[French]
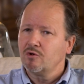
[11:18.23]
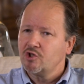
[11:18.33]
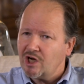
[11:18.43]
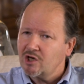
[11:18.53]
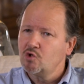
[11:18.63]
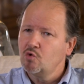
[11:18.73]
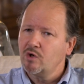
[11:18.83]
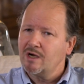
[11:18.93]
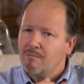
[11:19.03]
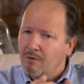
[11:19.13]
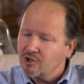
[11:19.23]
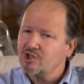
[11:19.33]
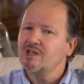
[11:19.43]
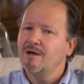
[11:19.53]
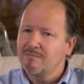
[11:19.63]
que chaque jour il
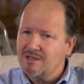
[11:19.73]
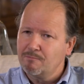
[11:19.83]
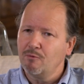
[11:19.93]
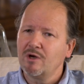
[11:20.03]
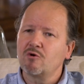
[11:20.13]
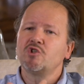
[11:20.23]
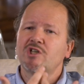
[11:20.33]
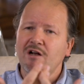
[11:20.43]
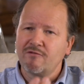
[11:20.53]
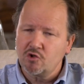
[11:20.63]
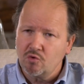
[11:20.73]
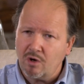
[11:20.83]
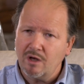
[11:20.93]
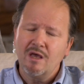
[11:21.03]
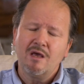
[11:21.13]
mangeait un petit peu et que chaque jour